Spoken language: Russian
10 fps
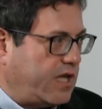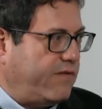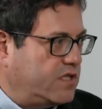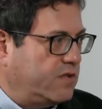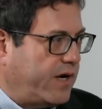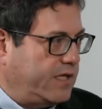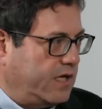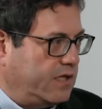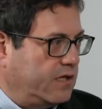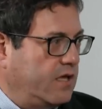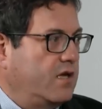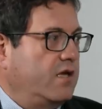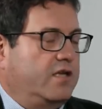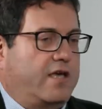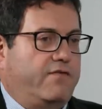Я видел Майдан,
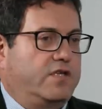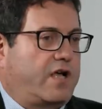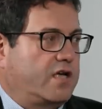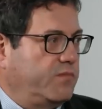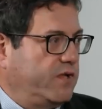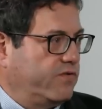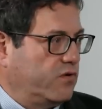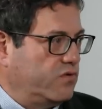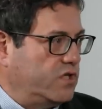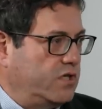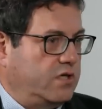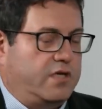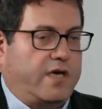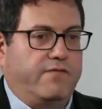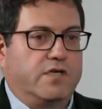я видел, когда было в Грузии,
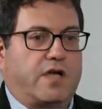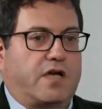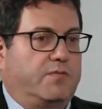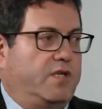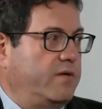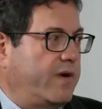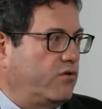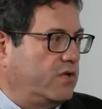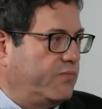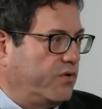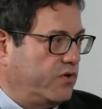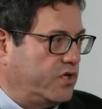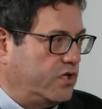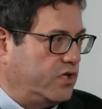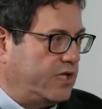я видел, когда было на Болотной площади.